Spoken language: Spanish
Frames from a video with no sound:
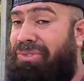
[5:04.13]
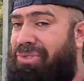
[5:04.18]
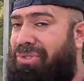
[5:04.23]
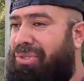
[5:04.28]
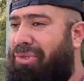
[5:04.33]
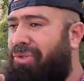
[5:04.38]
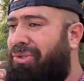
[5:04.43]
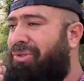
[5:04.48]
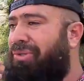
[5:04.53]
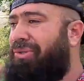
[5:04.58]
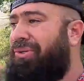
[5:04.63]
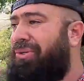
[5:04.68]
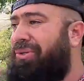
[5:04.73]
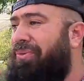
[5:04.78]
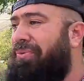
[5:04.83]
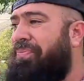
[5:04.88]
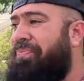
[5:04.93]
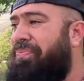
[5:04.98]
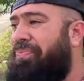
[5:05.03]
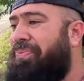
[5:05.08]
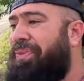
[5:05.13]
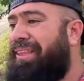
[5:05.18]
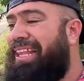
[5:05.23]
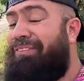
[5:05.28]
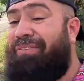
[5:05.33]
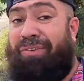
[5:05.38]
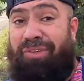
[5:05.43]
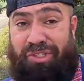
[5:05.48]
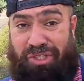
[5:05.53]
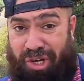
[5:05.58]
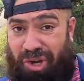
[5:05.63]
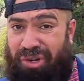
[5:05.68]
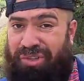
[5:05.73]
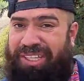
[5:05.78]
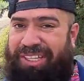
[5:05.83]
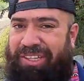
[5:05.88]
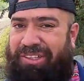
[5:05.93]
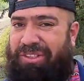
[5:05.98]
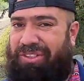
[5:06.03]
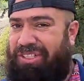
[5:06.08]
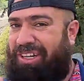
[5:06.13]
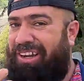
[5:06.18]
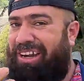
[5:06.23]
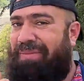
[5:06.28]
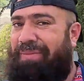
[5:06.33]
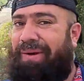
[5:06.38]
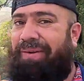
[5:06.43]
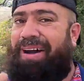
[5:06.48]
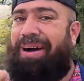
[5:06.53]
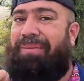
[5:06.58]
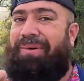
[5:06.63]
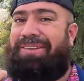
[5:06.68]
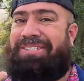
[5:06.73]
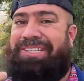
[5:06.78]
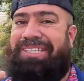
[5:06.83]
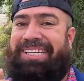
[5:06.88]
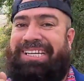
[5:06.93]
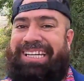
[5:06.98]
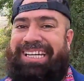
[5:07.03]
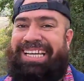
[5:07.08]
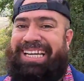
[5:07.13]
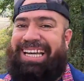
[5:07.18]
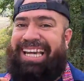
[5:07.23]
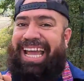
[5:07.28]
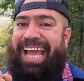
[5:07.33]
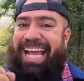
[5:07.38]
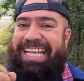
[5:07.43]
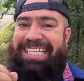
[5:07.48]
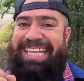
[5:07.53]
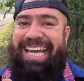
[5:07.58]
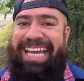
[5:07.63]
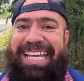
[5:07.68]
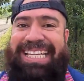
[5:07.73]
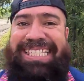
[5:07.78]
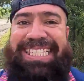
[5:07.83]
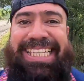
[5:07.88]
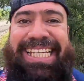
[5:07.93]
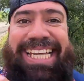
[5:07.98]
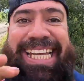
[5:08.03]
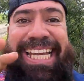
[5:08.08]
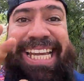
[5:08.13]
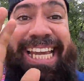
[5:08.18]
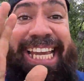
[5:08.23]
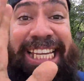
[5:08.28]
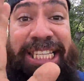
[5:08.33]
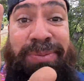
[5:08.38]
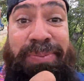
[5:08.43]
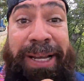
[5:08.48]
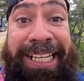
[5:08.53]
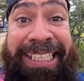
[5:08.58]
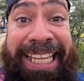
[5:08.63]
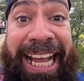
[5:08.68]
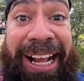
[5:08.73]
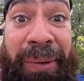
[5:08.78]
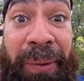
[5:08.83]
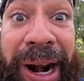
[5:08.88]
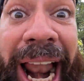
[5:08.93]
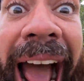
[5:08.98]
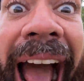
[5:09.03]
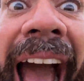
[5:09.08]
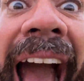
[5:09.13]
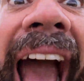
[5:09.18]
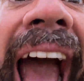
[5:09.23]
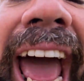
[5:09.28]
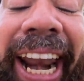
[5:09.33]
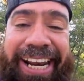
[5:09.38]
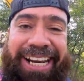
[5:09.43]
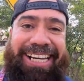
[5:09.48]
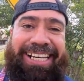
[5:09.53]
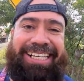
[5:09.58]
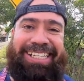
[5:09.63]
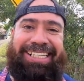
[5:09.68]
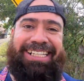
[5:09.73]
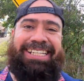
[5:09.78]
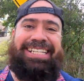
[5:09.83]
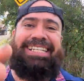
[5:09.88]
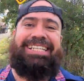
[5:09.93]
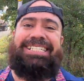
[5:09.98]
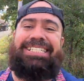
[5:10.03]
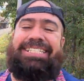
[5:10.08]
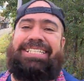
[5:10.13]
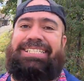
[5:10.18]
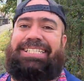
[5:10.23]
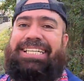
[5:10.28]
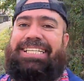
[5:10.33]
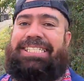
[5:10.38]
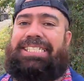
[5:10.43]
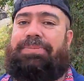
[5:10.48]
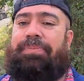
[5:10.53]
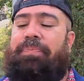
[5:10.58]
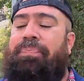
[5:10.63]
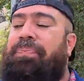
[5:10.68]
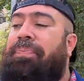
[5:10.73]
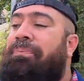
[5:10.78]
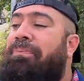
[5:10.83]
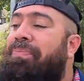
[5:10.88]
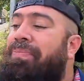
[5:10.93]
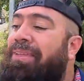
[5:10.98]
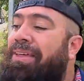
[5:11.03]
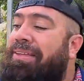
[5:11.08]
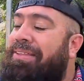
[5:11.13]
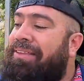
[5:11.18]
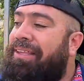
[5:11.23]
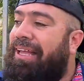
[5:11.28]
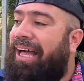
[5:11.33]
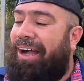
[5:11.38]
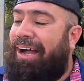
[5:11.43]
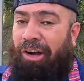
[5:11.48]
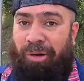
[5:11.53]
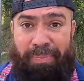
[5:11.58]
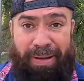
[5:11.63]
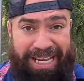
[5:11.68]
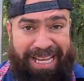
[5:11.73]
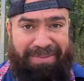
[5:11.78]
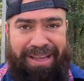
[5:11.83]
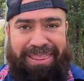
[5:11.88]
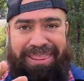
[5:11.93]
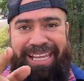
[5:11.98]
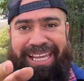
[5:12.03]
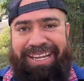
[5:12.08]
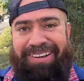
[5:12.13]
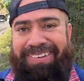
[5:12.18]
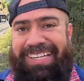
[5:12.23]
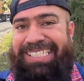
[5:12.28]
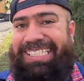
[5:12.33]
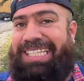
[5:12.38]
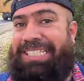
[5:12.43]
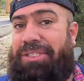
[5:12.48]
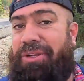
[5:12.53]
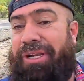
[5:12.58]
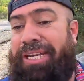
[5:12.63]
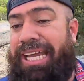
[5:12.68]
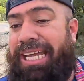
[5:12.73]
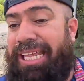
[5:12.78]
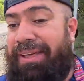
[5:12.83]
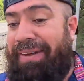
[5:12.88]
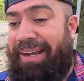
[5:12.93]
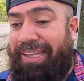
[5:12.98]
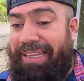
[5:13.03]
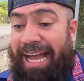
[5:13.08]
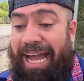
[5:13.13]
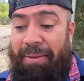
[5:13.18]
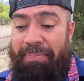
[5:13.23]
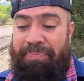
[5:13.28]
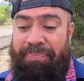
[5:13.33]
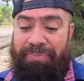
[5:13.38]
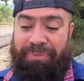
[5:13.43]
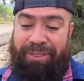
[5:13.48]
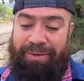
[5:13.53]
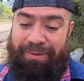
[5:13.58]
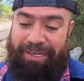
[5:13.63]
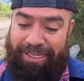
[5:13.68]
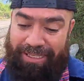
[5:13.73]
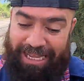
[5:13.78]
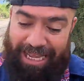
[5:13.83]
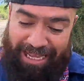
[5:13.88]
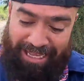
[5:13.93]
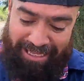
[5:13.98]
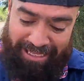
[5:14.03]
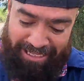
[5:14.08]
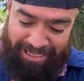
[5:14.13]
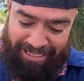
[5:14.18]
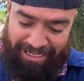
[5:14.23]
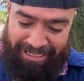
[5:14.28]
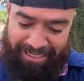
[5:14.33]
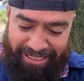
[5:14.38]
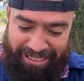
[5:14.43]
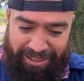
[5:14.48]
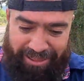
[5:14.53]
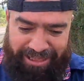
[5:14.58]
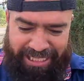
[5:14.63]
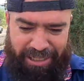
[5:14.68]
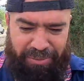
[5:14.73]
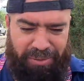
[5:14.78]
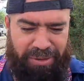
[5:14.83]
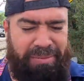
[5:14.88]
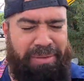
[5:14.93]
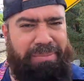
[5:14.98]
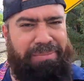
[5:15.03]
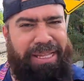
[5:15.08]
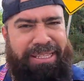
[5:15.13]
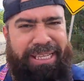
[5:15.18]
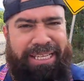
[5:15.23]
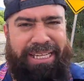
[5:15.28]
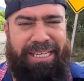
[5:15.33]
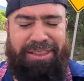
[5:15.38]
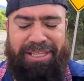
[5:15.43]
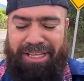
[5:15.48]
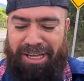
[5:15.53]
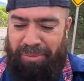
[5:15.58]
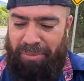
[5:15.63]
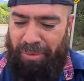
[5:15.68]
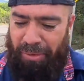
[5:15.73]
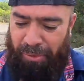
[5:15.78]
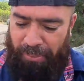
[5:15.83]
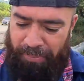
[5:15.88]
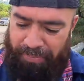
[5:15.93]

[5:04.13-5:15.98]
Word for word: su, la función nosotros cuando probamos, esa es espectacular. Entonces, acompáñame a seguir con esta historia y de verdad, de verdad, este árbol me, tiene así como